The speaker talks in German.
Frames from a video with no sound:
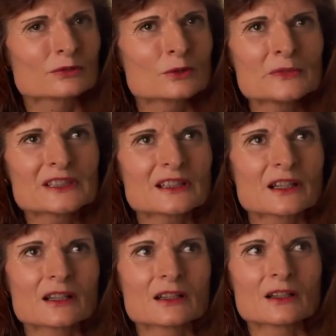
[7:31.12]
Womit
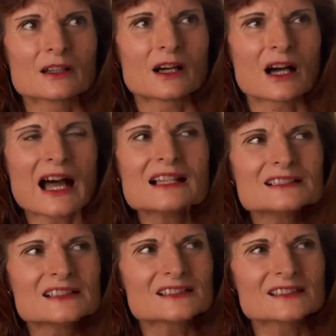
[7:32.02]
äh,
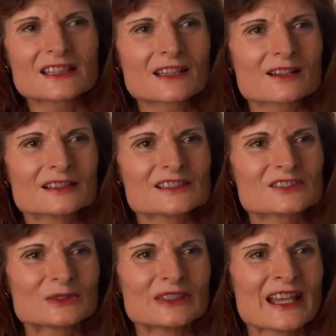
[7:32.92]
all diese Dinge, die
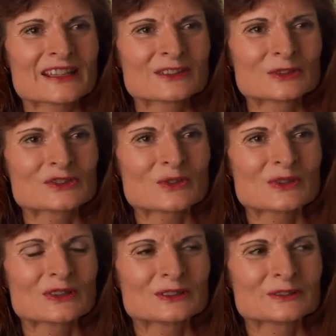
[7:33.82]
es zu lernen und
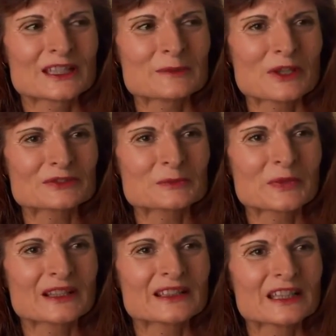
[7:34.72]
zu, äh, gibt auf dem
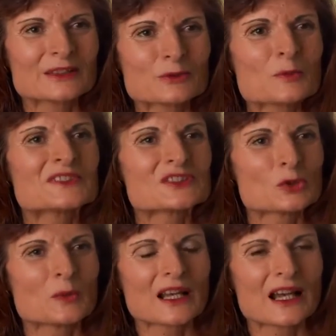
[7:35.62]
Planeten, wo man sich
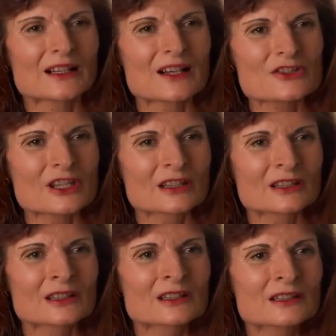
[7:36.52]
überall
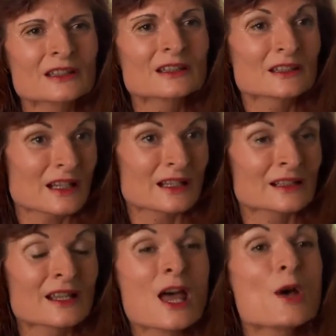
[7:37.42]
engagieren
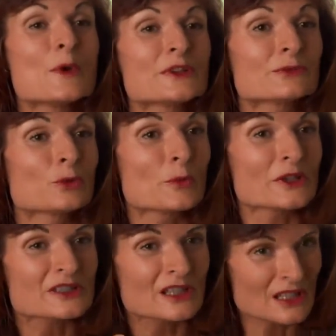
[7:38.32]
kann, möcht, wo
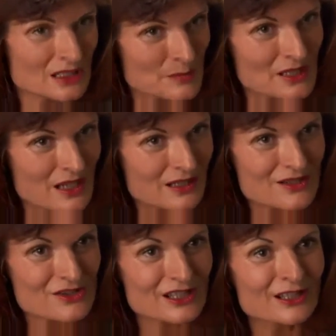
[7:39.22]
möchte ich mich
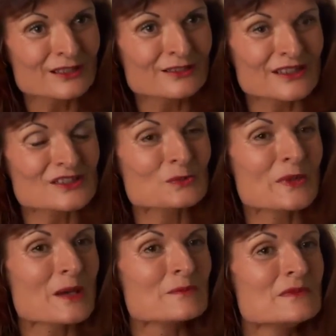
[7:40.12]
engagieren, was ist
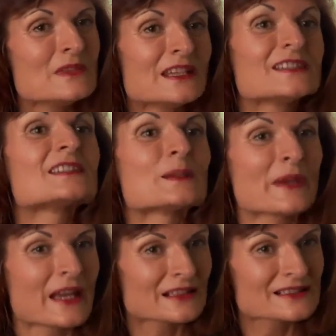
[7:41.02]
mir am nächsten am
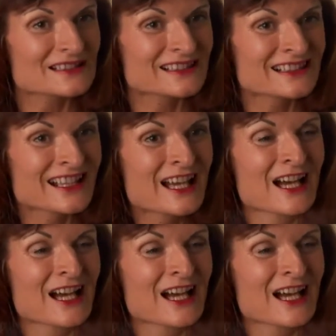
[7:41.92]
Herzen.